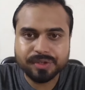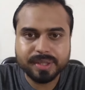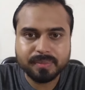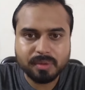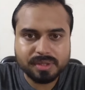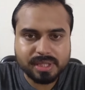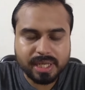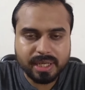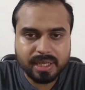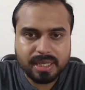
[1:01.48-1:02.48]
और ये बहुत
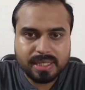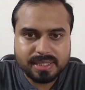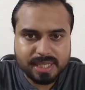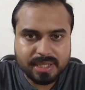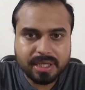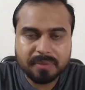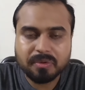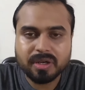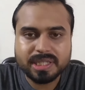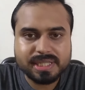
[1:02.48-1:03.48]
सारे स्किन केयर
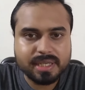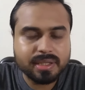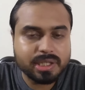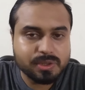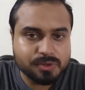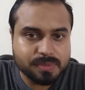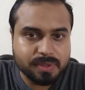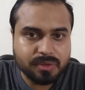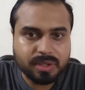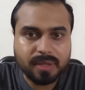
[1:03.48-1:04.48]
प्रोडक्ट्स के अंदर यूज़ भी
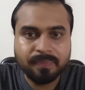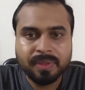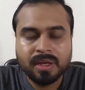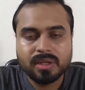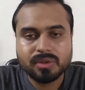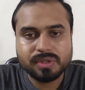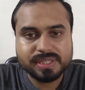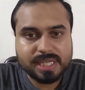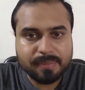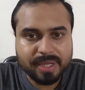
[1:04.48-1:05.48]
होता है तो
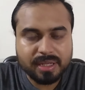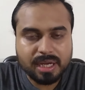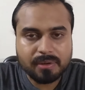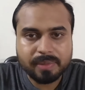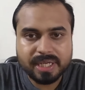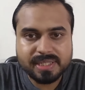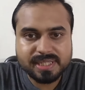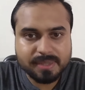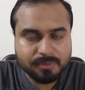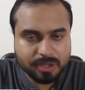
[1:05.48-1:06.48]
इसका मेन काम हमारी
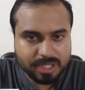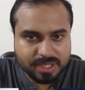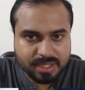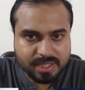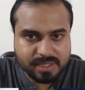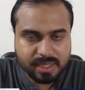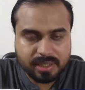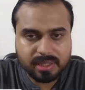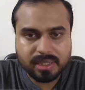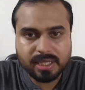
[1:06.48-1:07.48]
स्किन प्रोटेक्शन के साथ
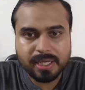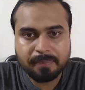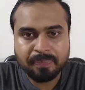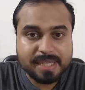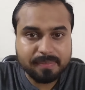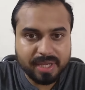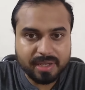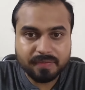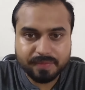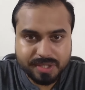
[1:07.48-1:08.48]
आता है स्किन
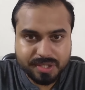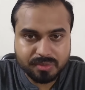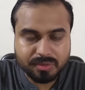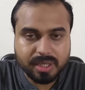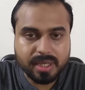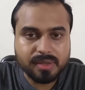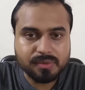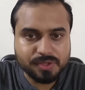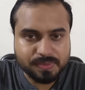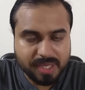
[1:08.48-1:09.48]
बैरियर फंक्शन होता है
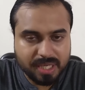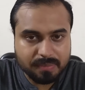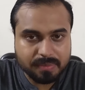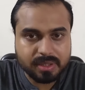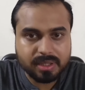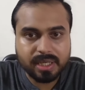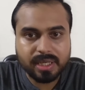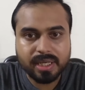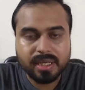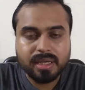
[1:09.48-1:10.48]
उसमें हेल्प करता
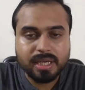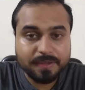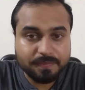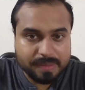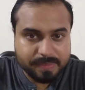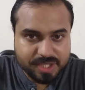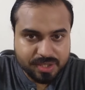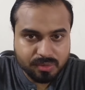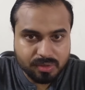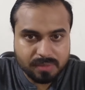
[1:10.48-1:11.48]
है
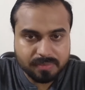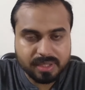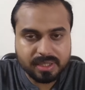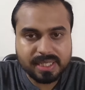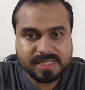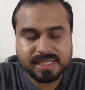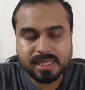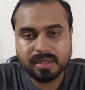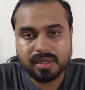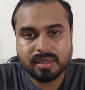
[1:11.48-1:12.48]
इन्फ्लेमेशन को कम करता है
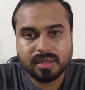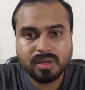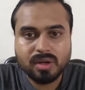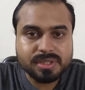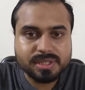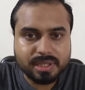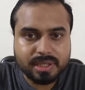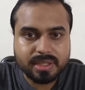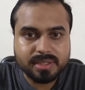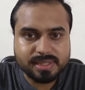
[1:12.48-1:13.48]
स्किन के अंदर कुछ
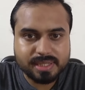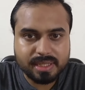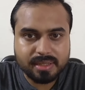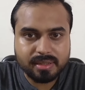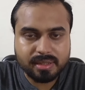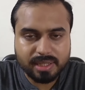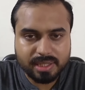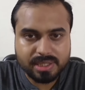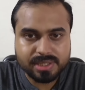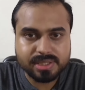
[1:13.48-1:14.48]
सर्टन स्किन
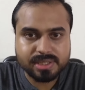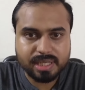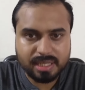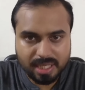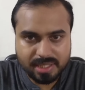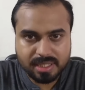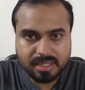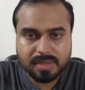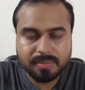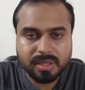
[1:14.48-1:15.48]
कंडीशंस के इलाज के
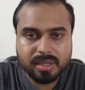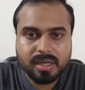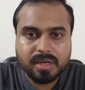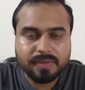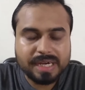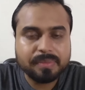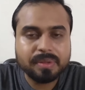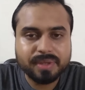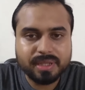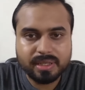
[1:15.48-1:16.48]
लिए भी
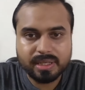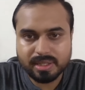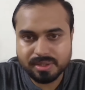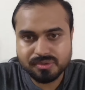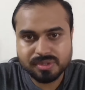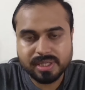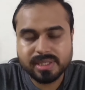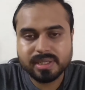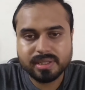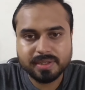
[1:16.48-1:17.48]
वाइटामिन बी थ्री का यूज़ किया
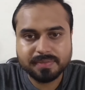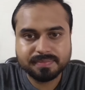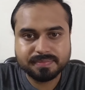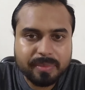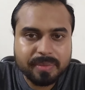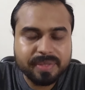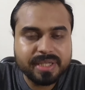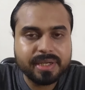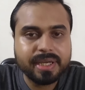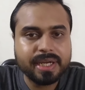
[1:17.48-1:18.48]
जाता है वाइटामिन बी
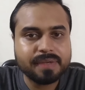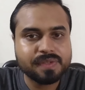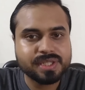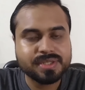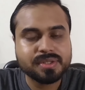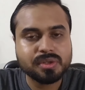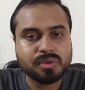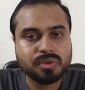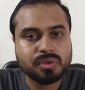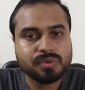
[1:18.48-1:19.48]
थ्री की डेफिशिएंसी
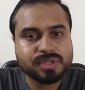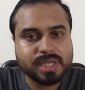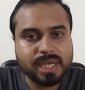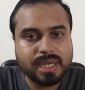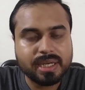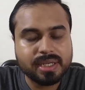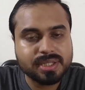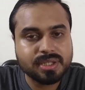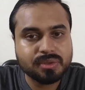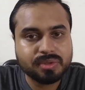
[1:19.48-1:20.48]
हो तो उससे एक
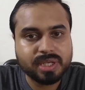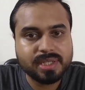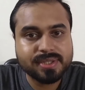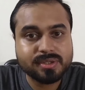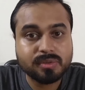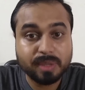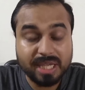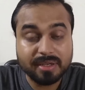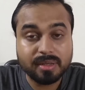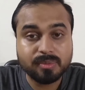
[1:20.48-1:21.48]
कंडीशन होती है जिसको
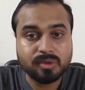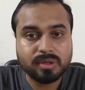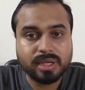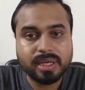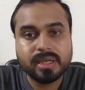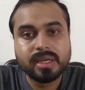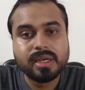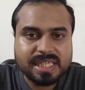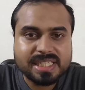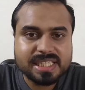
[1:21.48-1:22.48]
पेलेग्रा बोलते हैं
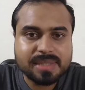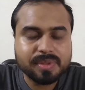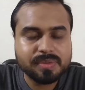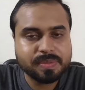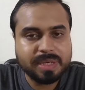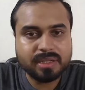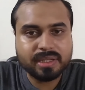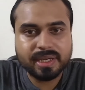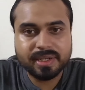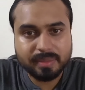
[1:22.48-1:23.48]
इसके सिम्टम्स में
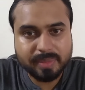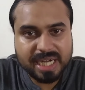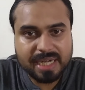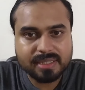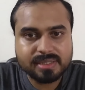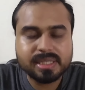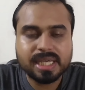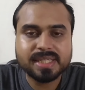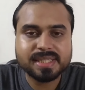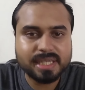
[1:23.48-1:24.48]
आता है डर्मेटाइटिस
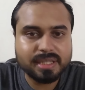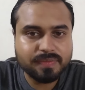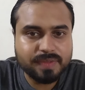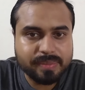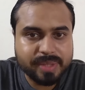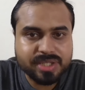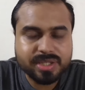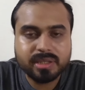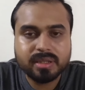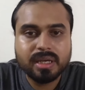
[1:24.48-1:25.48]
यानी स्किन
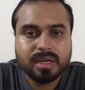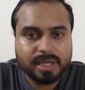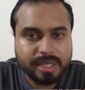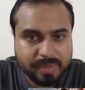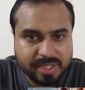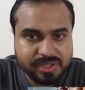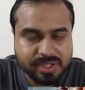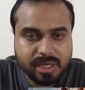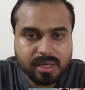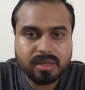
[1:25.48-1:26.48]
इन्फ्लेमेशन
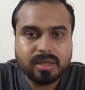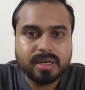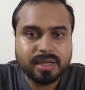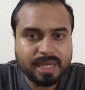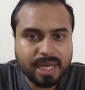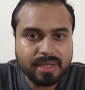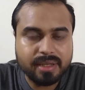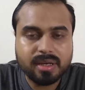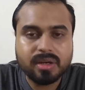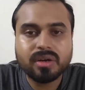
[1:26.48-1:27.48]
डिमेंशिया
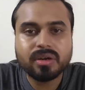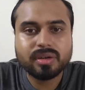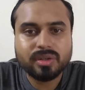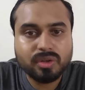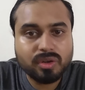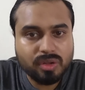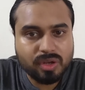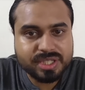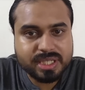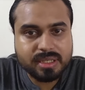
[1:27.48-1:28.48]
डायरिया और
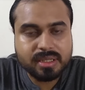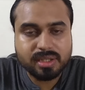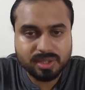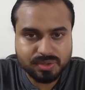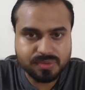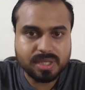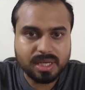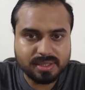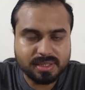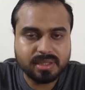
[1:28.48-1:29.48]
न्यूरोलॉजिकल इश्यूज
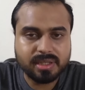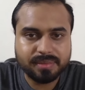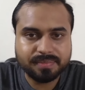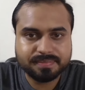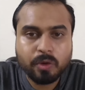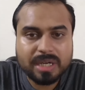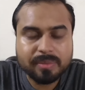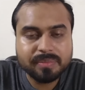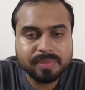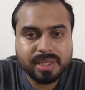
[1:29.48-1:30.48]
आ सकते हैं
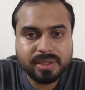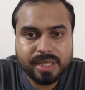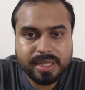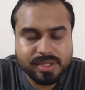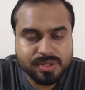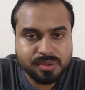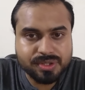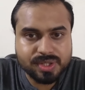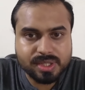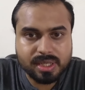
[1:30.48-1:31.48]
वाइटामिन बी थ्री रिच
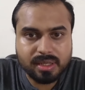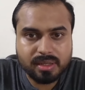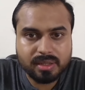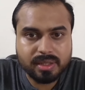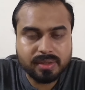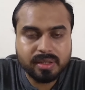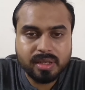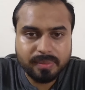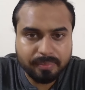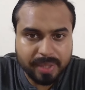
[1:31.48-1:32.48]
सोर्सेज के अंदर
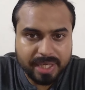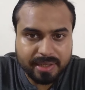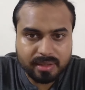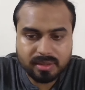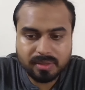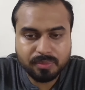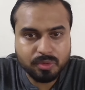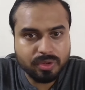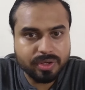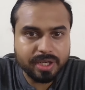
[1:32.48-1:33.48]
मीट आता है
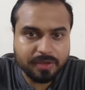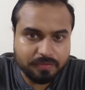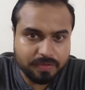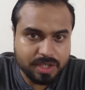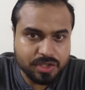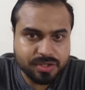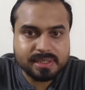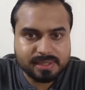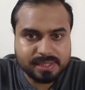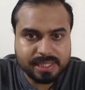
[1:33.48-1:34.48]
पोल्ट्री फिश
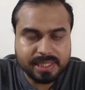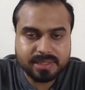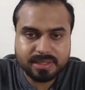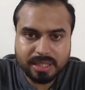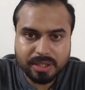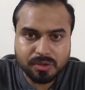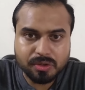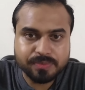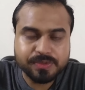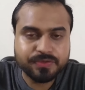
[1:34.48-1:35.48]
सीड्स
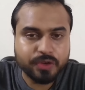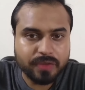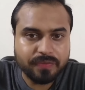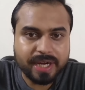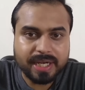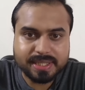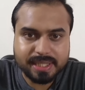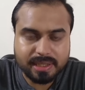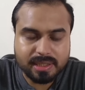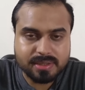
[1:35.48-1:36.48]
लेग्यूम्स फोर्टिफाइड
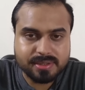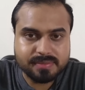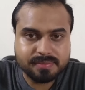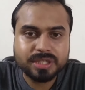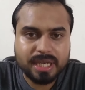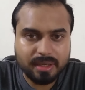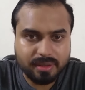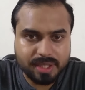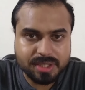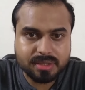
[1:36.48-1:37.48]
सीरियल्स कुछ
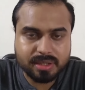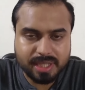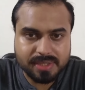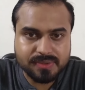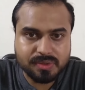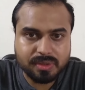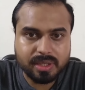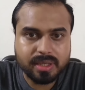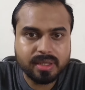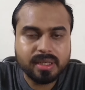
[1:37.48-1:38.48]
एनरिच्ड ग्रेन्स होते
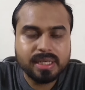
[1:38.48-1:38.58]
हैं